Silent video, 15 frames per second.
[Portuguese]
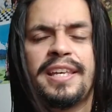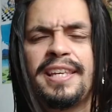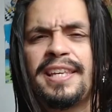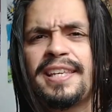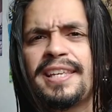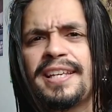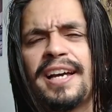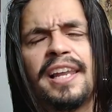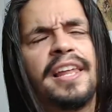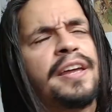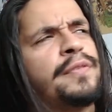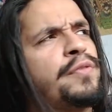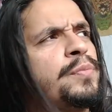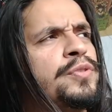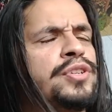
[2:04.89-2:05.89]
E
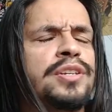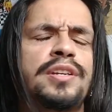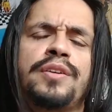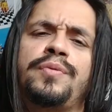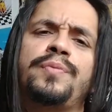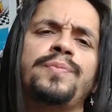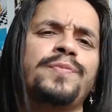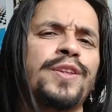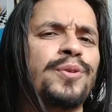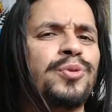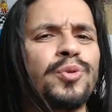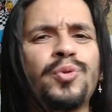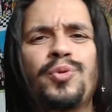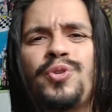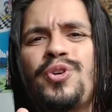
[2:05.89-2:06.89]
galera, vou mentir não,
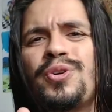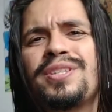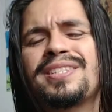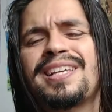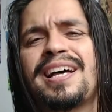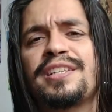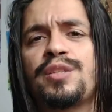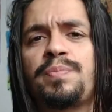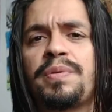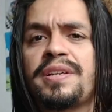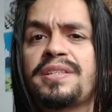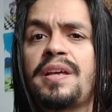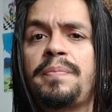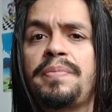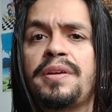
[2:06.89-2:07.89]
eu tô curiosaço
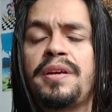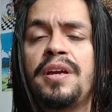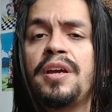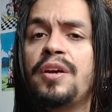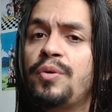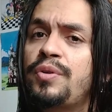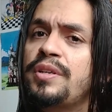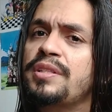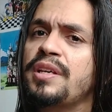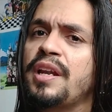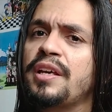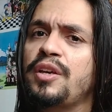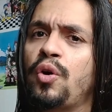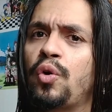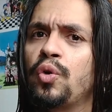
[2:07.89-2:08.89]
para saber o que
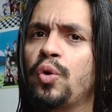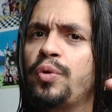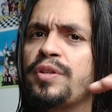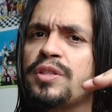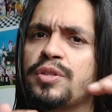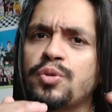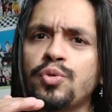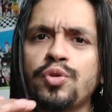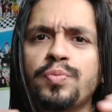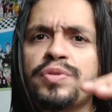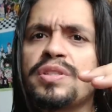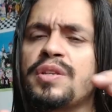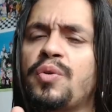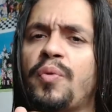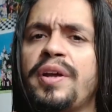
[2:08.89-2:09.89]
será que rolou nesses
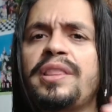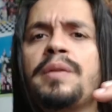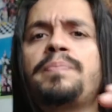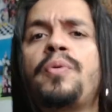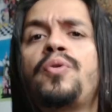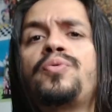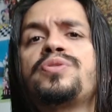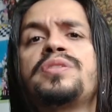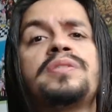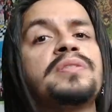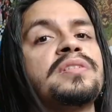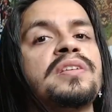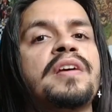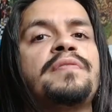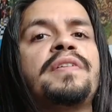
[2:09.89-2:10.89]
últimos 50 e poucos
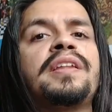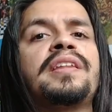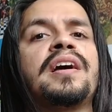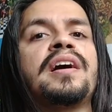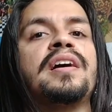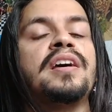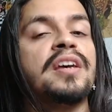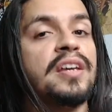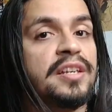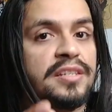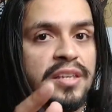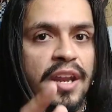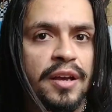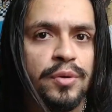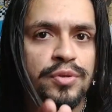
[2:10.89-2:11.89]
anos sem Avatar?
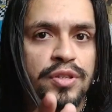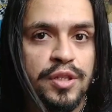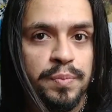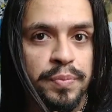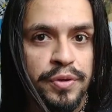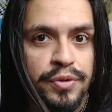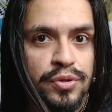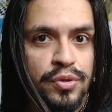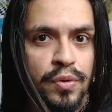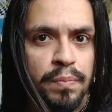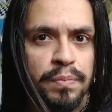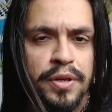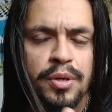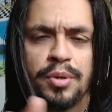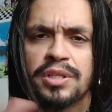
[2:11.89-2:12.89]
Será que os espíritos
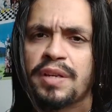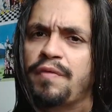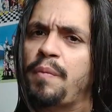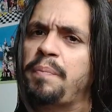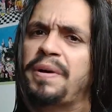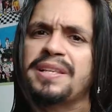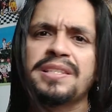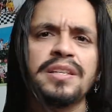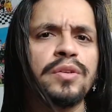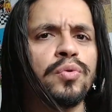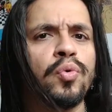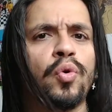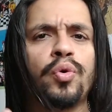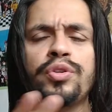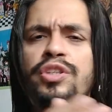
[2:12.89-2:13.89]
sombrios estavam
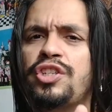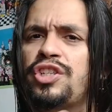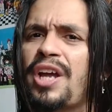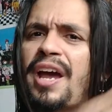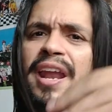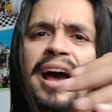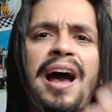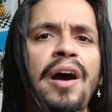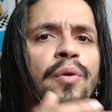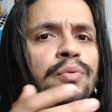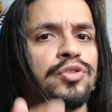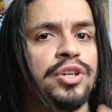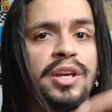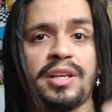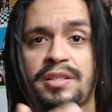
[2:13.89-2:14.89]
passando o rolo em
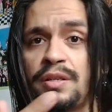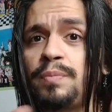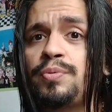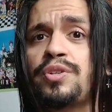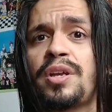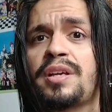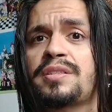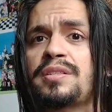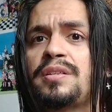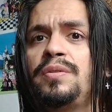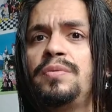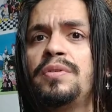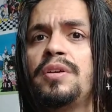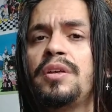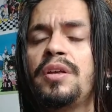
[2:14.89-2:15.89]
geral, geração por
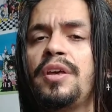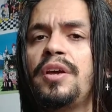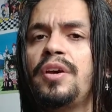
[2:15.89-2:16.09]
geração?